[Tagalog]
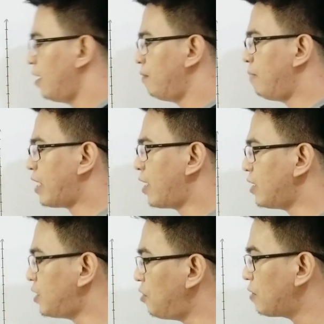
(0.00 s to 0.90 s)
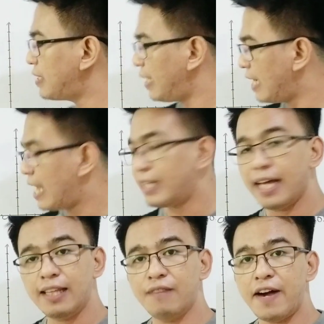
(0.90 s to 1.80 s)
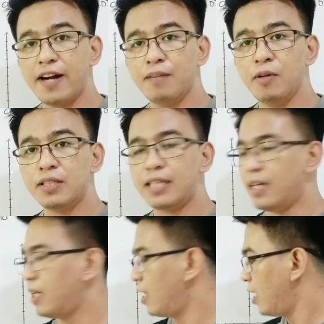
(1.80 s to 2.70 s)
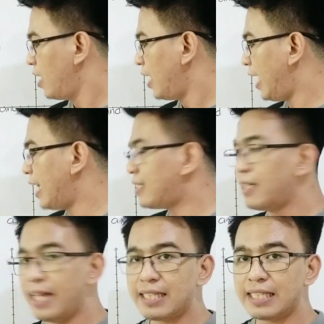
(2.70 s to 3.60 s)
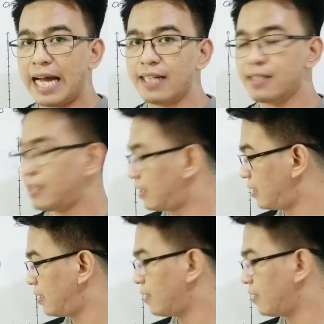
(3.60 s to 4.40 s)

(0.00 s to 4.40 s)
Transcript: Because yung C natin, the variable C, it is the distance